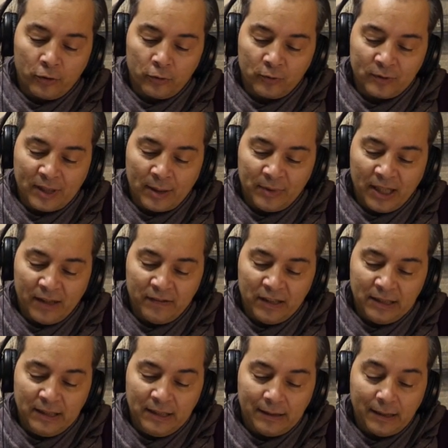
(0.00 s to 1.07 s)
que nos amis
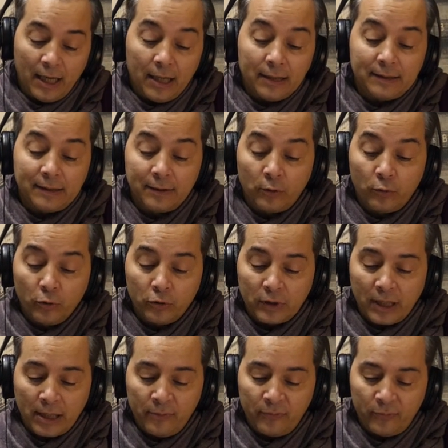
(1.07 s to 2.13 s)
avaient dites, si courtes
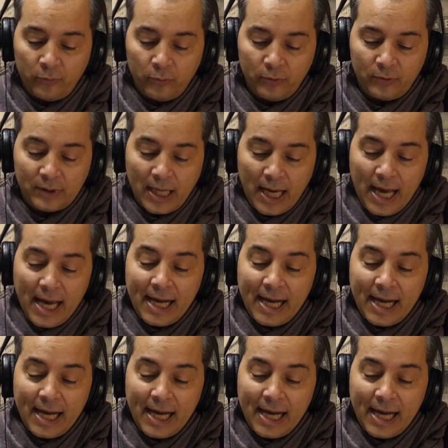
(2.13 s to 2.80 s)
qu'elles fussent,